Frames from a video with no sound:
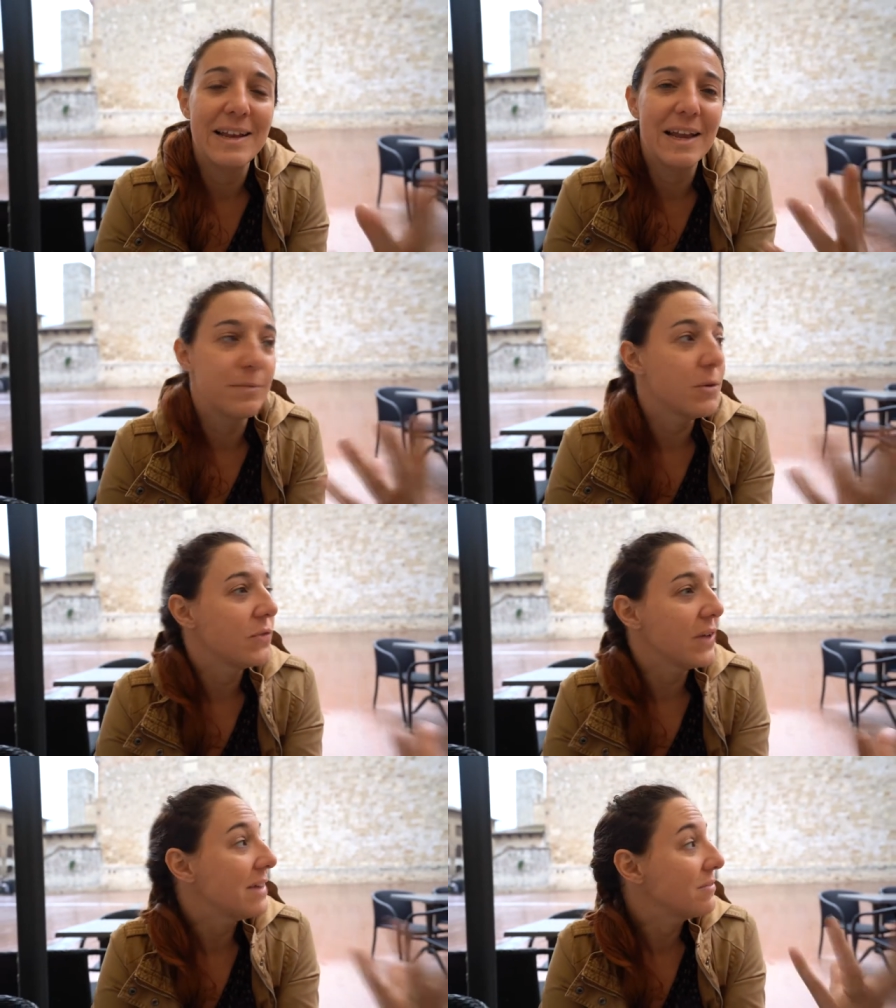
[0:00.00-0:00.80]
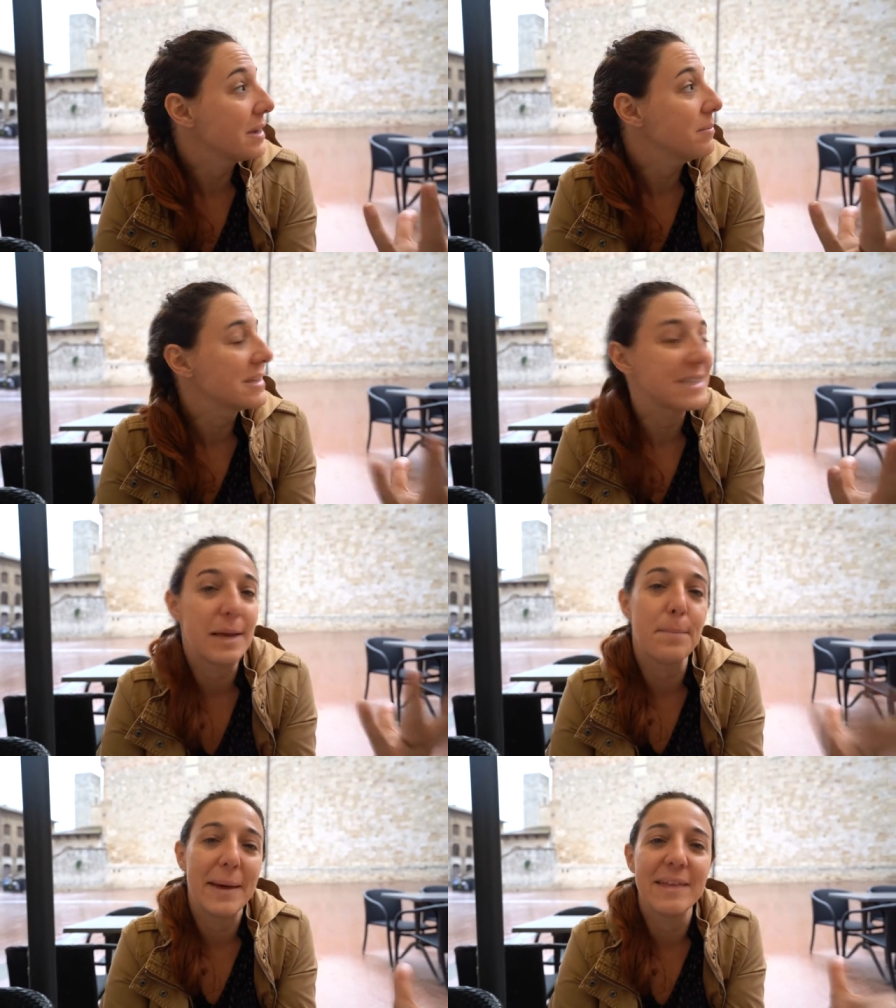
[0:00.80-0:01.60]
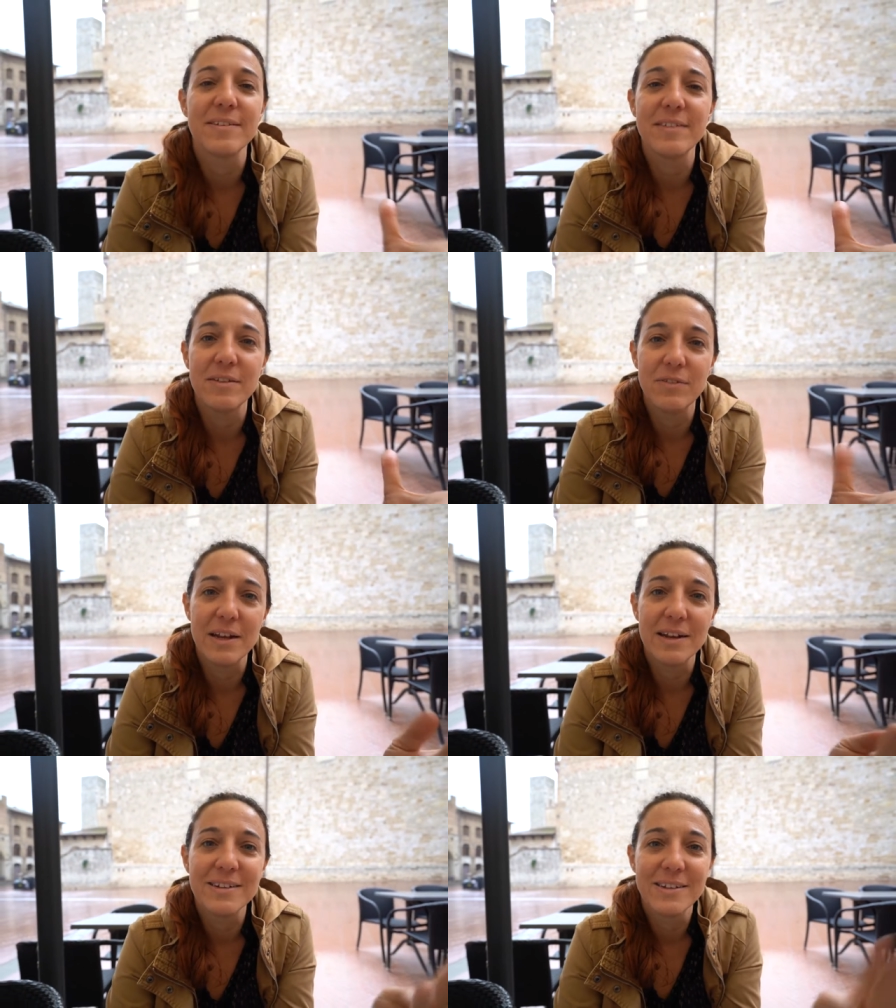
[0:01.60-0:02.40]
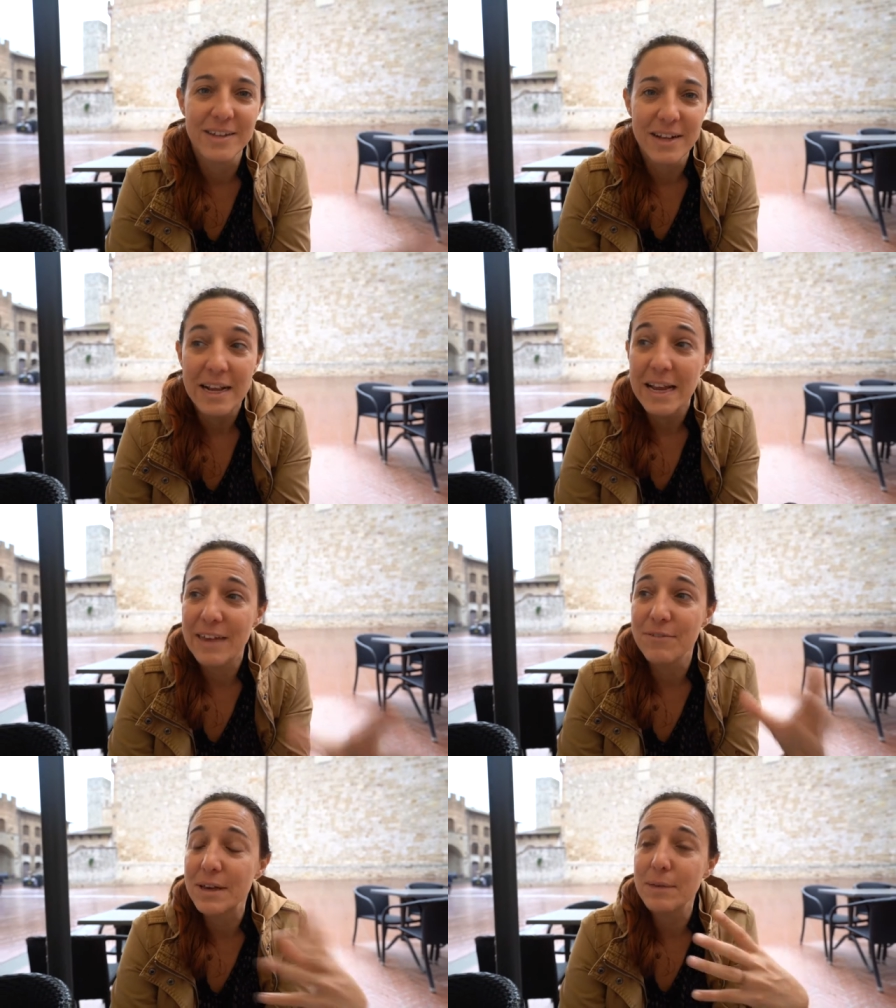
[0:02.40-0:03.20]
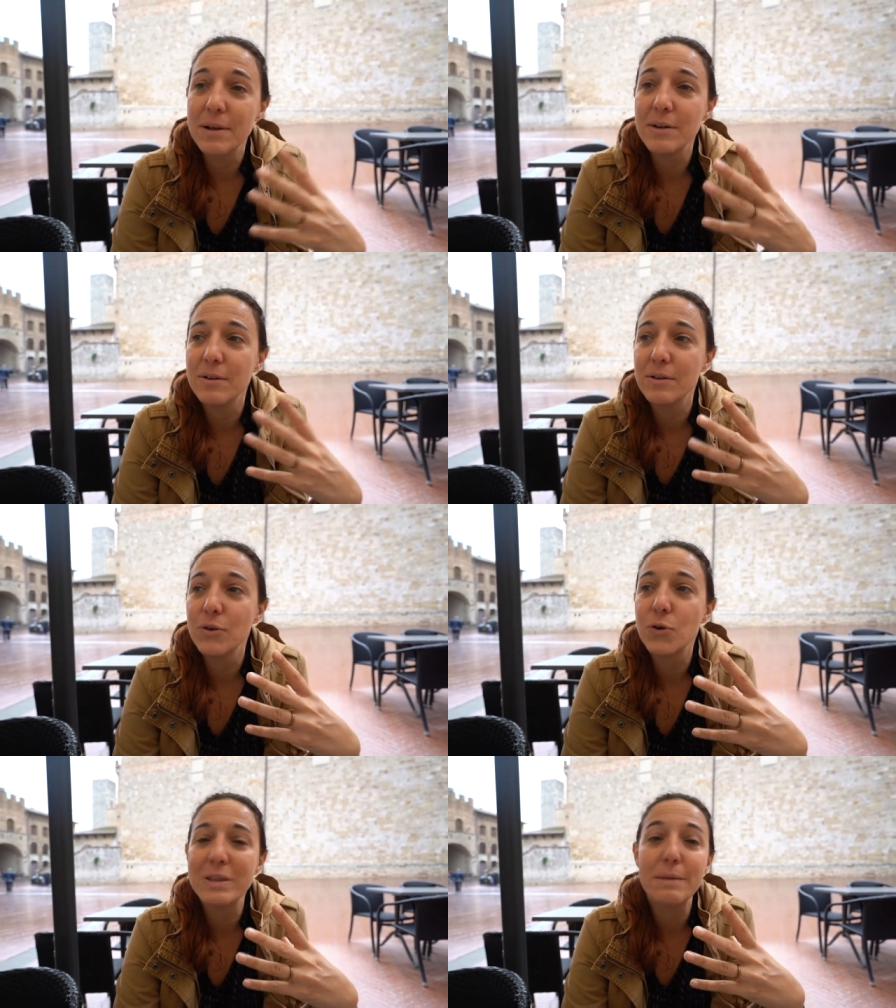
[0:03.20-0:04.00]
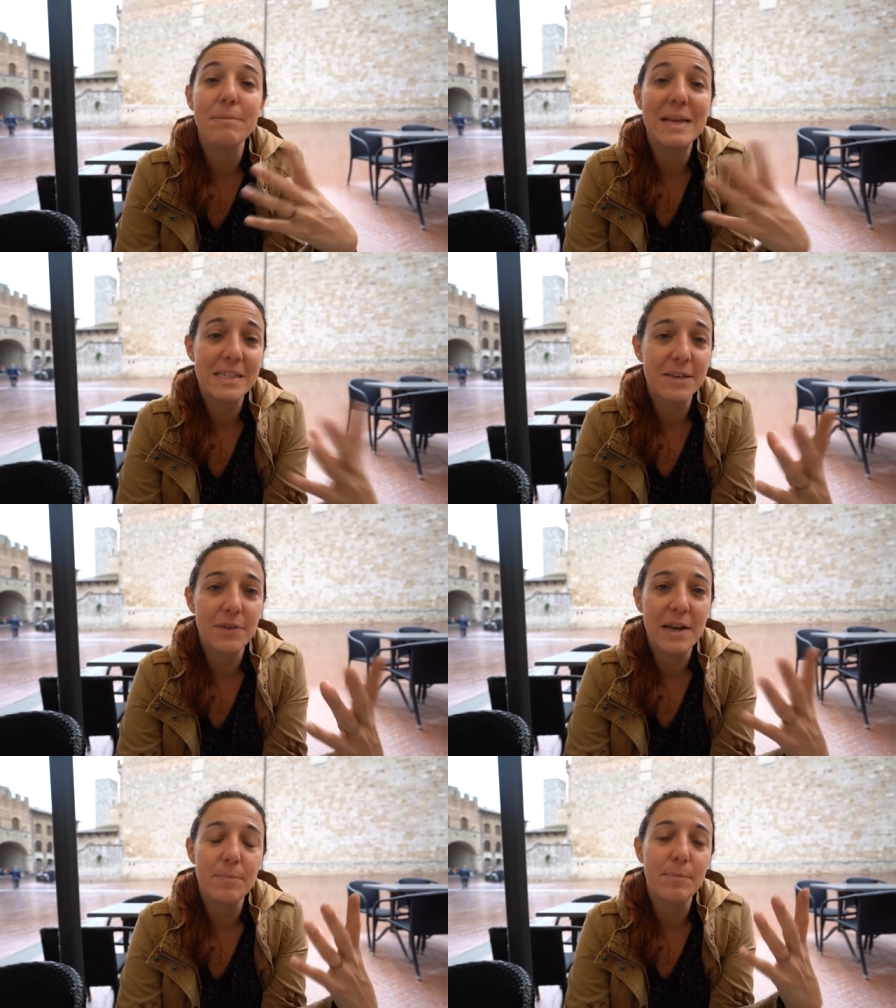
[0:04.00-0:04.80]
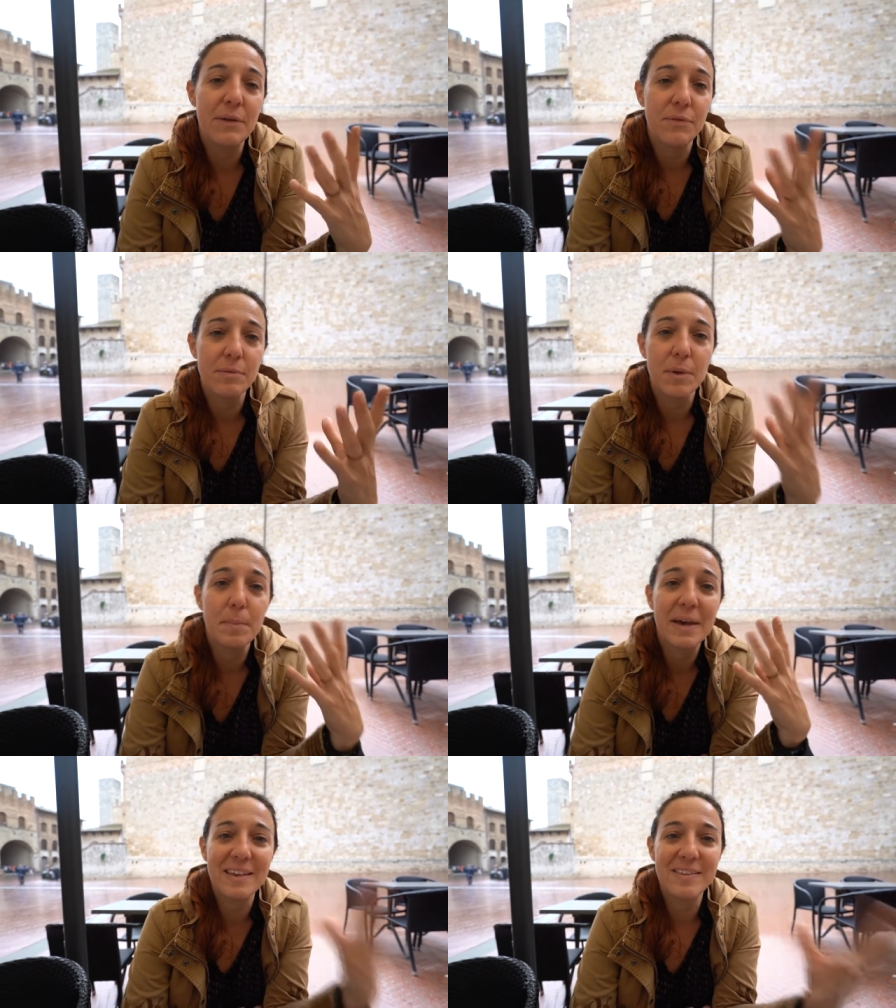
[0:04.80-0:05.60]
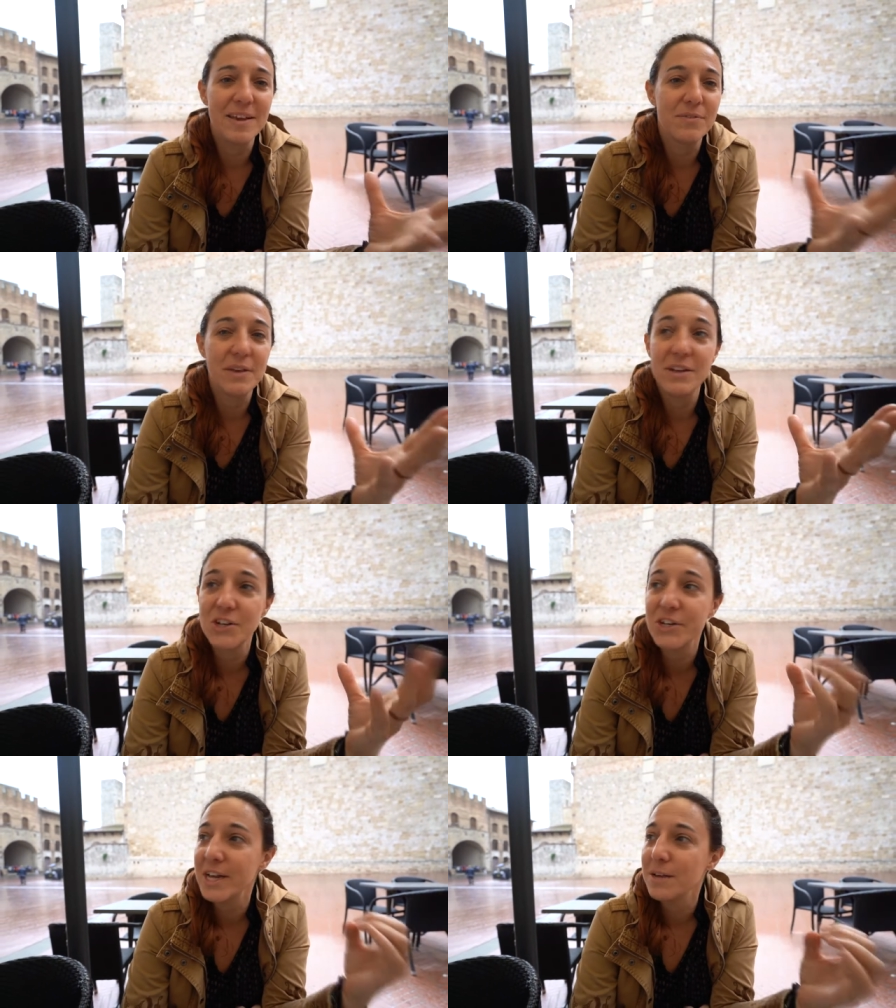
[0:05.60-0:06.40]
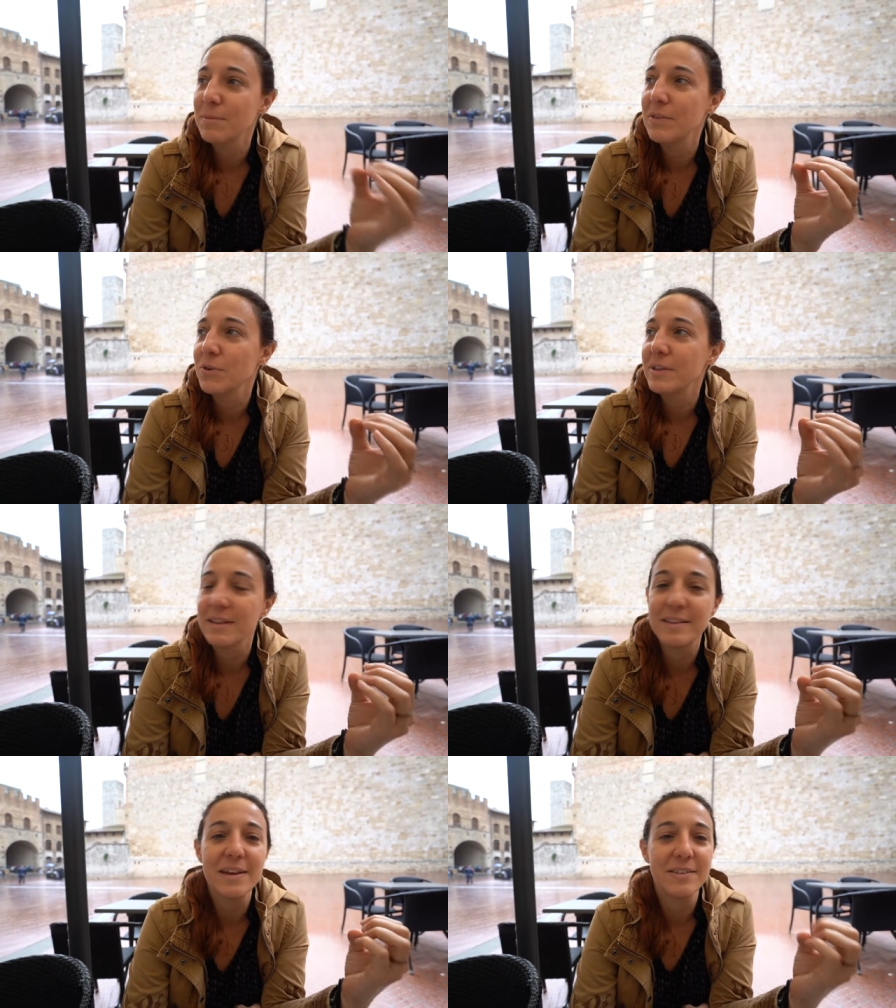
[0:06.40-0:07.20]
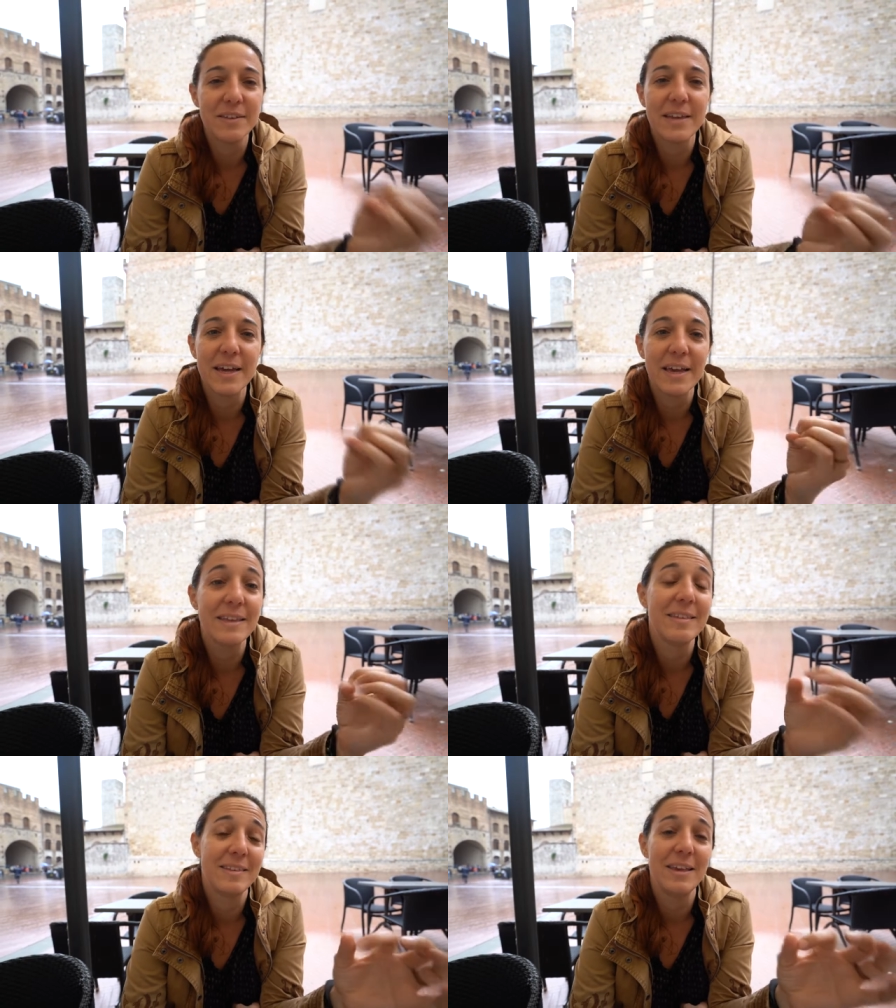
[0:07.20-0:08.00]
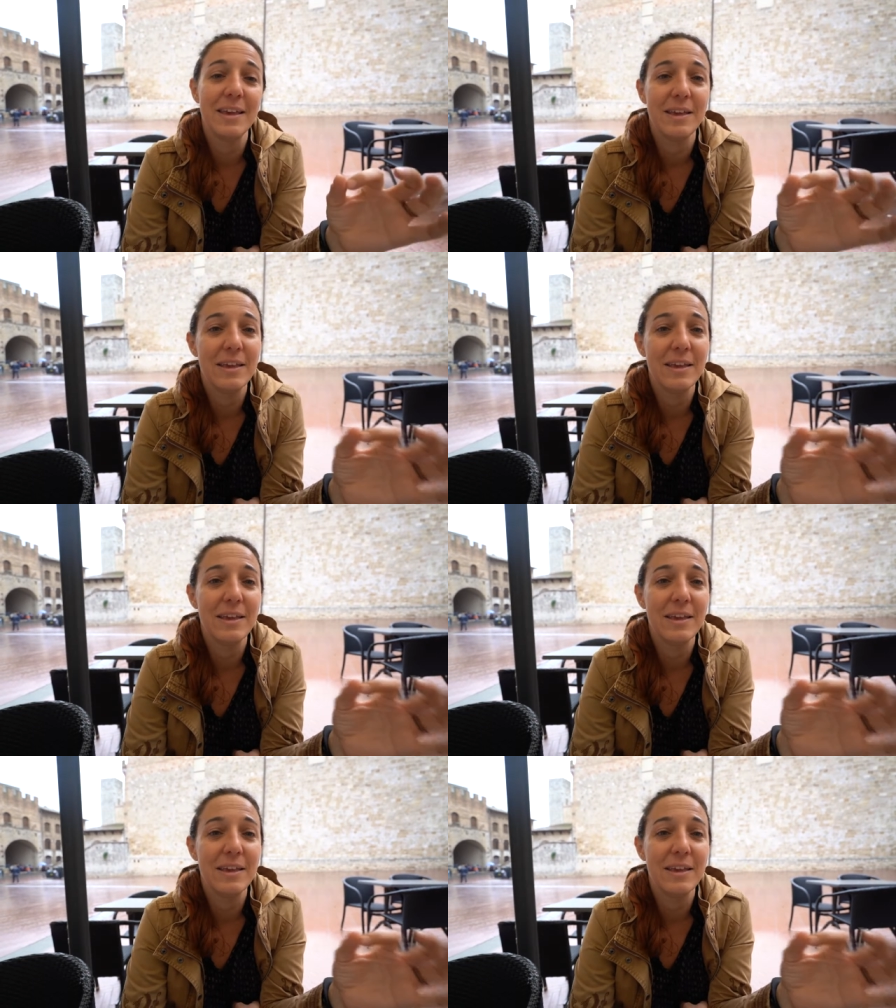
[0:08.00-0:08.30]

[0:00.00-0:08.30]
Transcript: L'atmosphère est vraiment sympa dans cette ville. Et vraiment, le, côté médiéval est parfaitement préservé. Chaque maison est intéressante à regarder. C'est